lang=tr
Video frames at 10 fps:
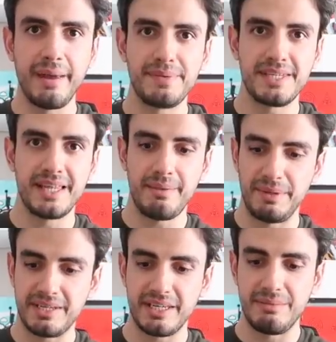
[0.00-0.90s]
Hepsi de
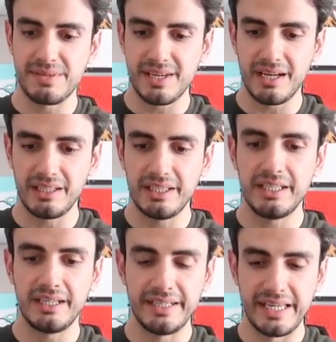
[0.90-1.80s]
bir
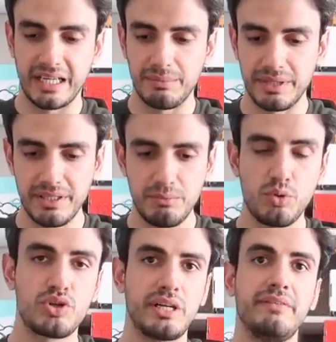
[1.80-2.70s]
imzalı ayakkabının
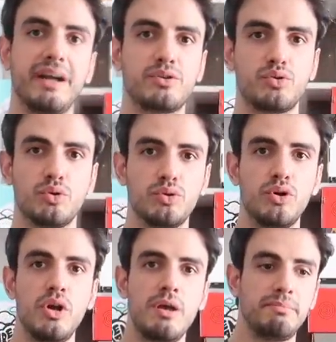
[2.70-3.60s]
bütçeli versiyonu.